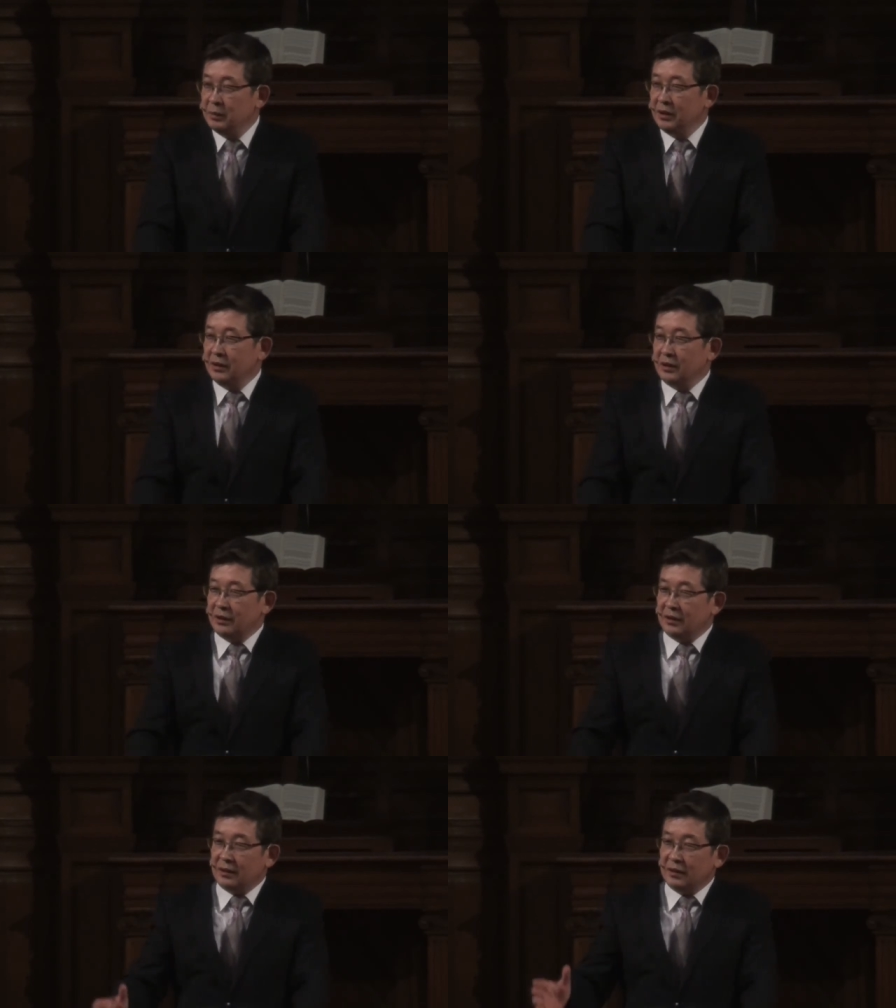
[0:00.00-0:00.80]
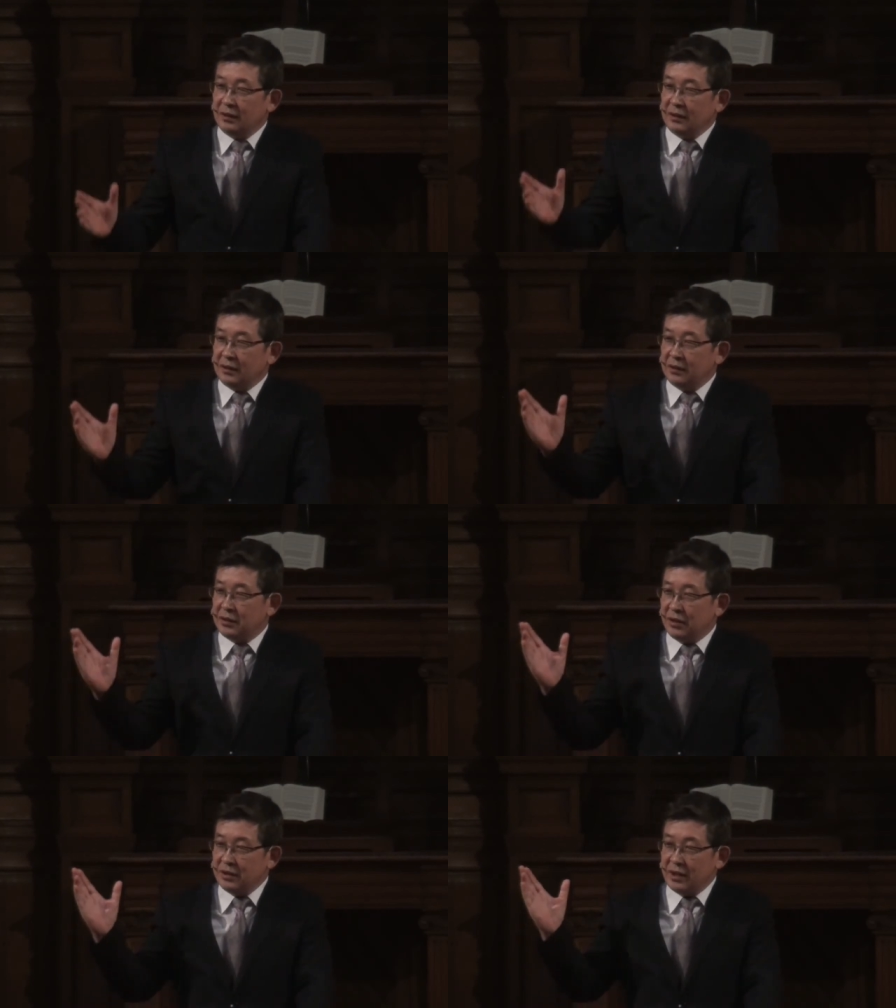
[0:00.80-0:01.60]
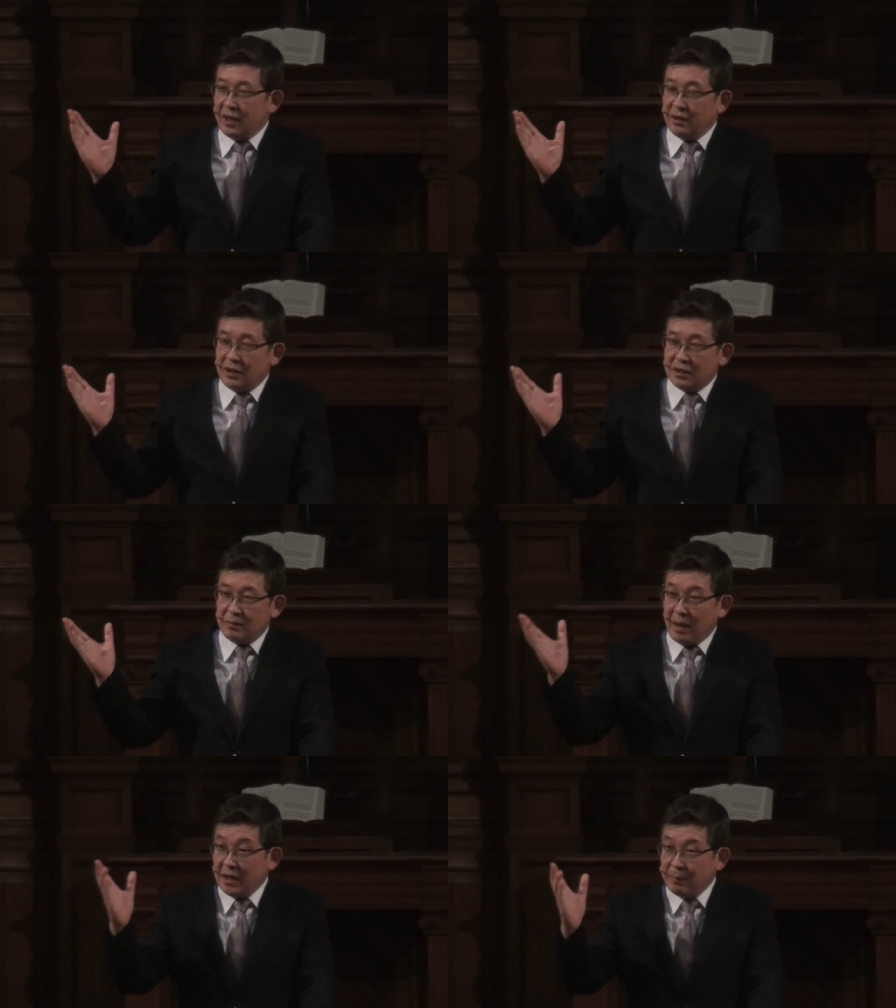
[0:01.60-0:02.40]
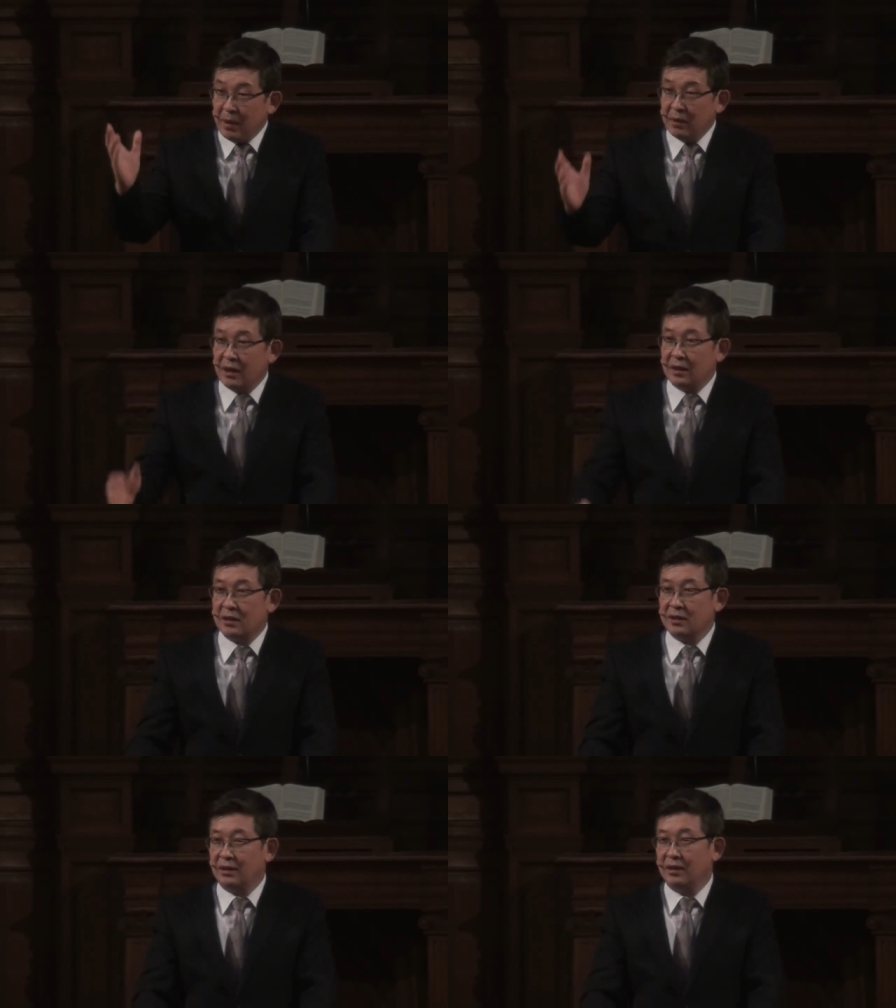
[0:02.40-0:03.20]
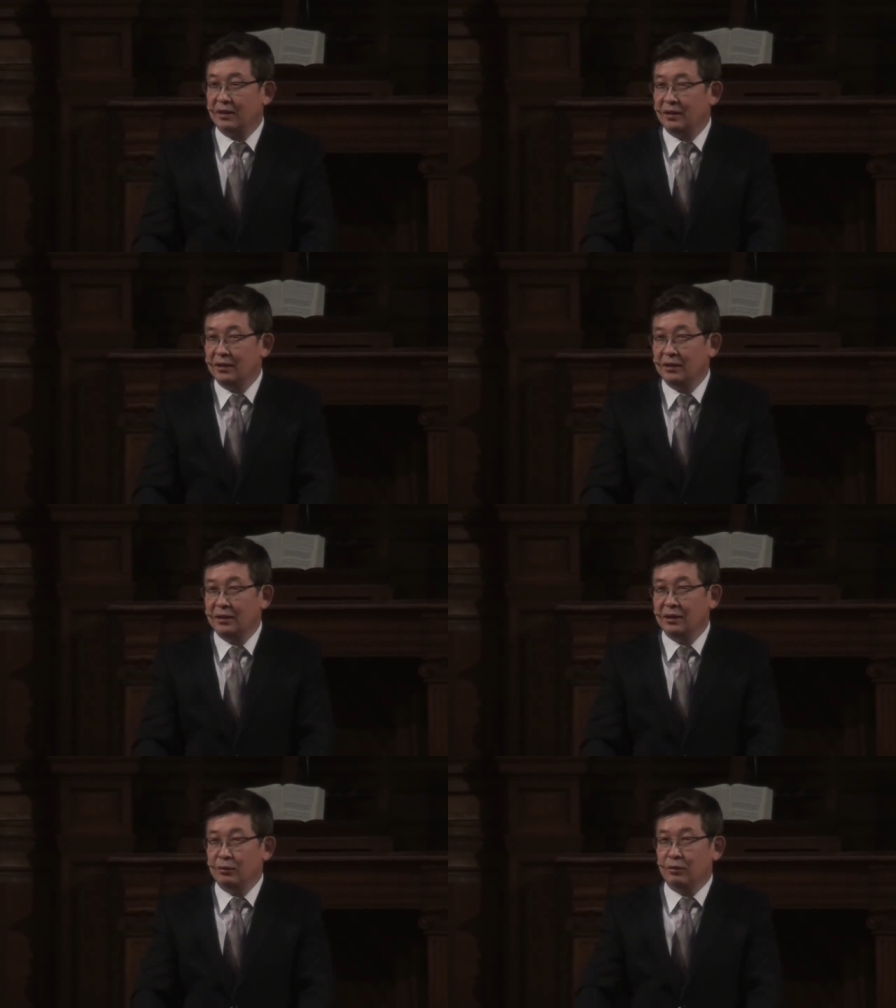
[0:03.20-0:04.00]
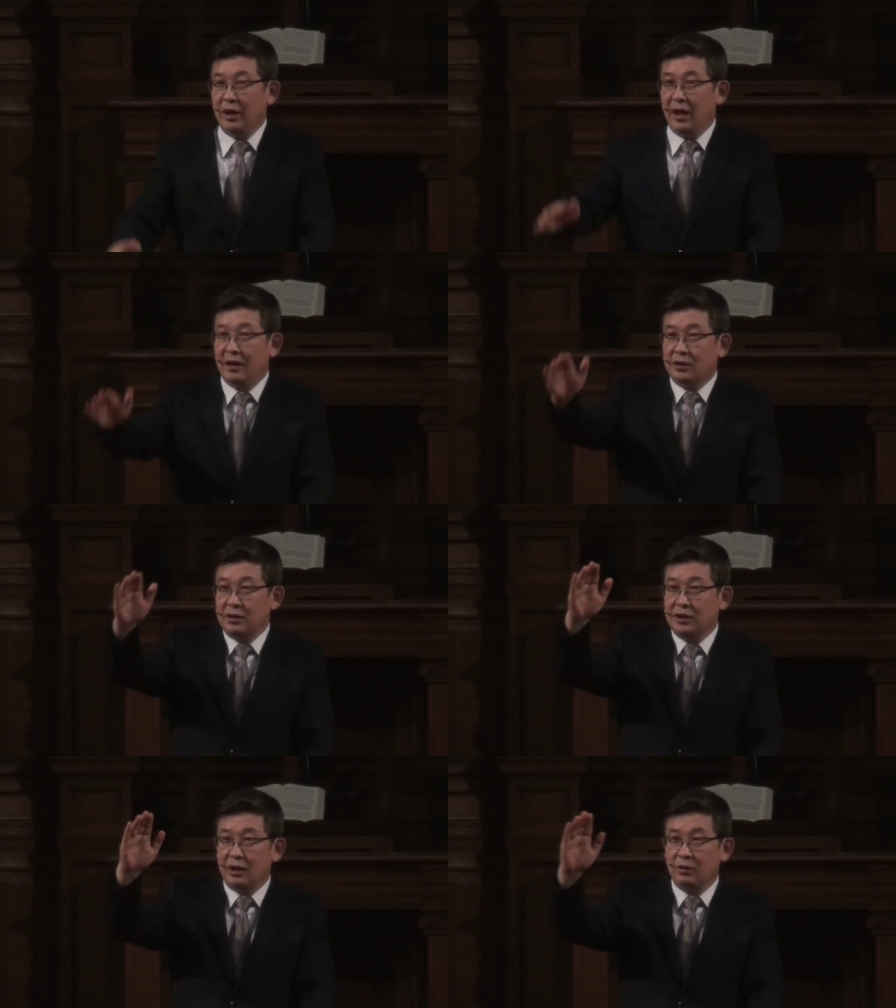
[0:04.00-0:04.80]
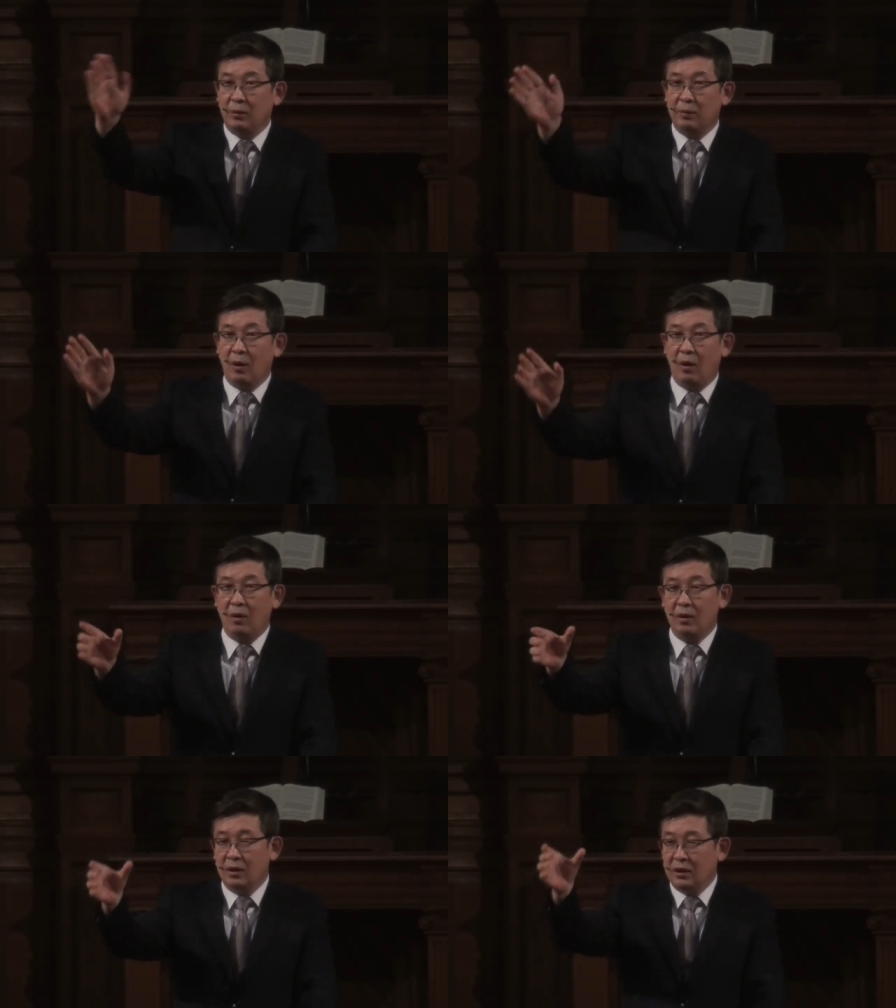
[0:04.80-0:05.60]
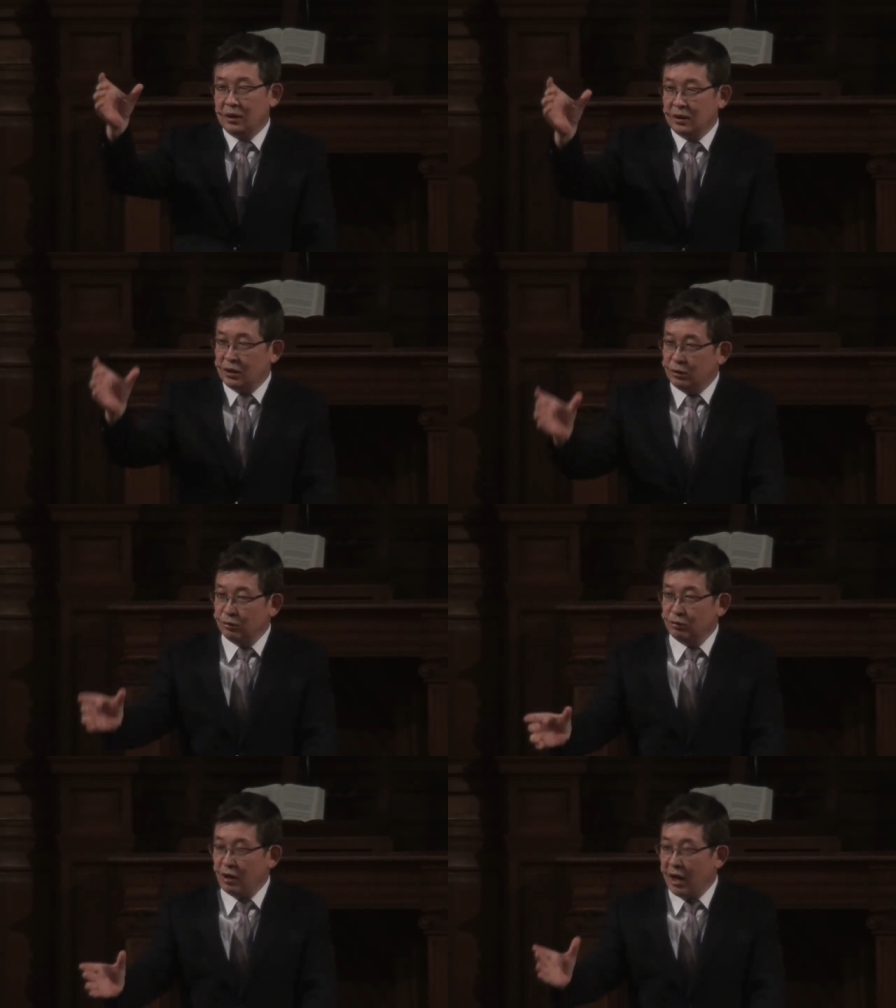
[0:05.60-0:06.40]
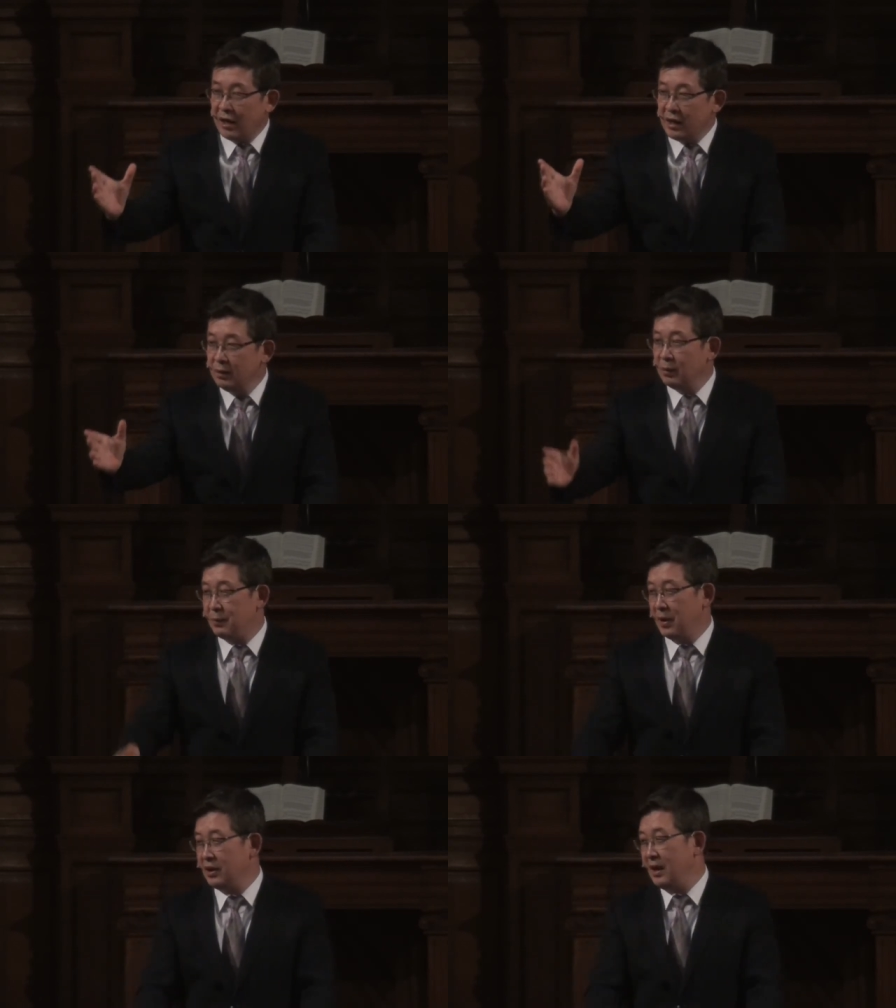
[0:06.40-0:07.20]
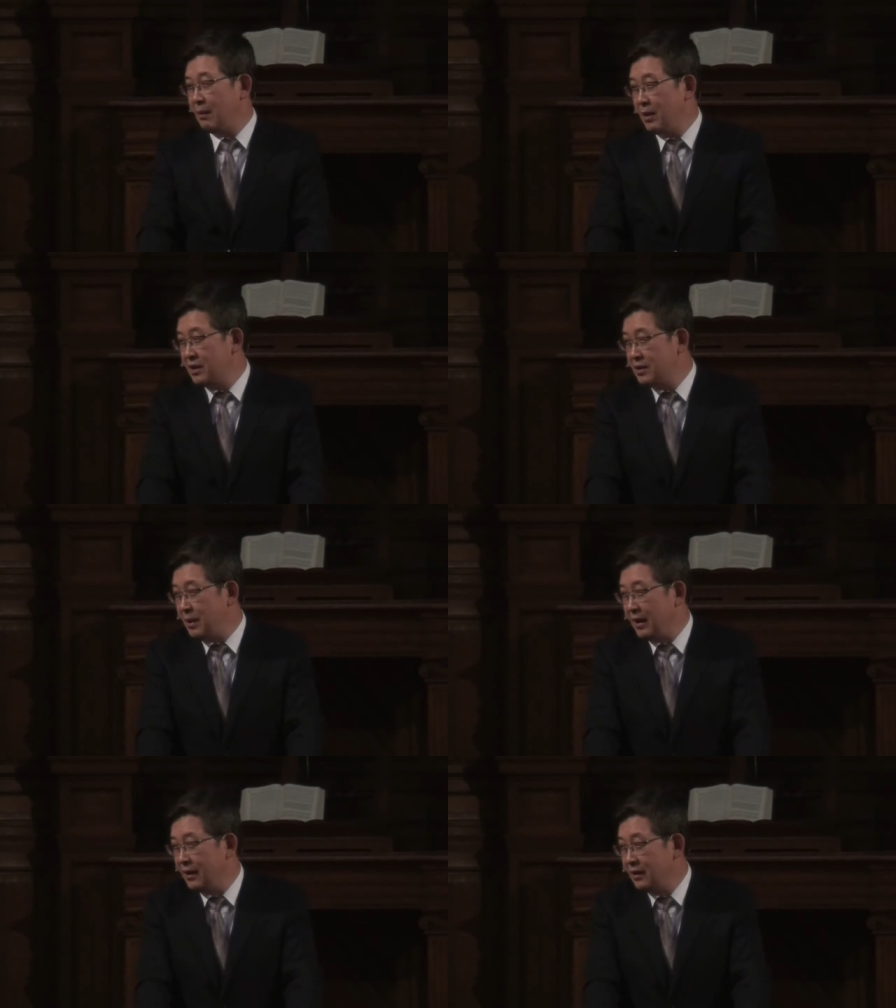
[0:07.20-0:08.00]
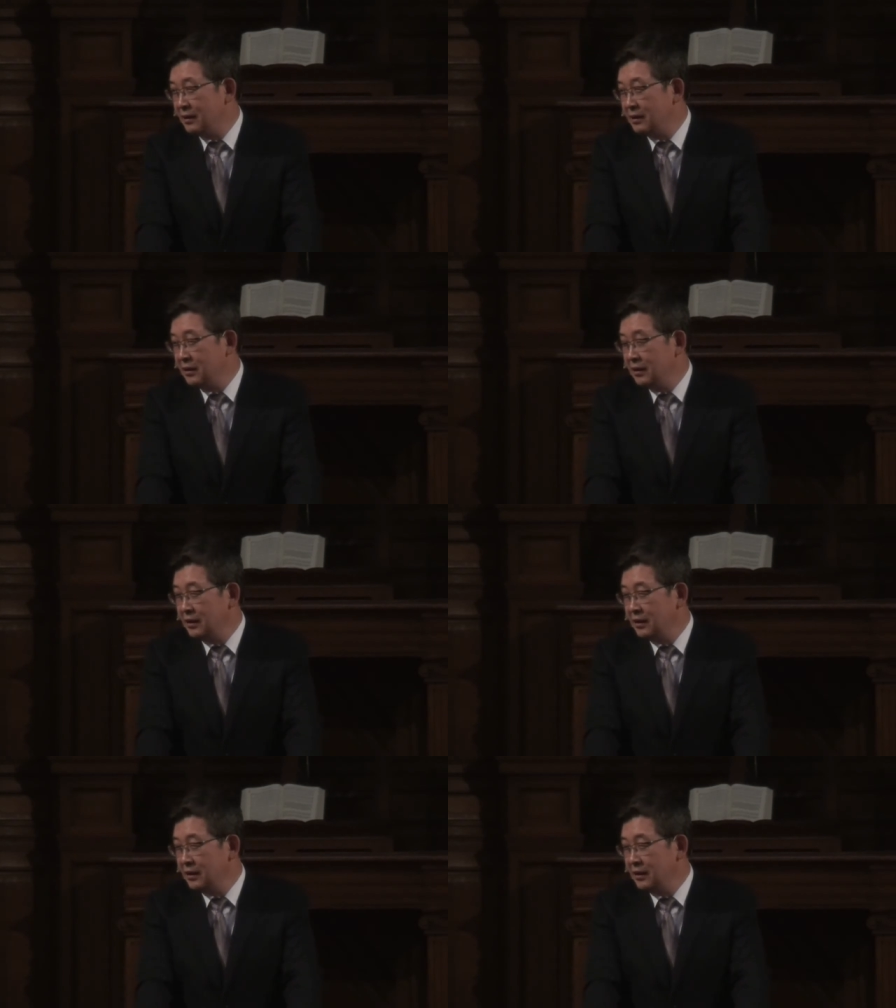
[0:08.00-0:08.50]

지금은 그 전쟁에 의해서 많이 폐허가 돼서 위에 천장도 없고 기둥과 일부 벽이 남아있지만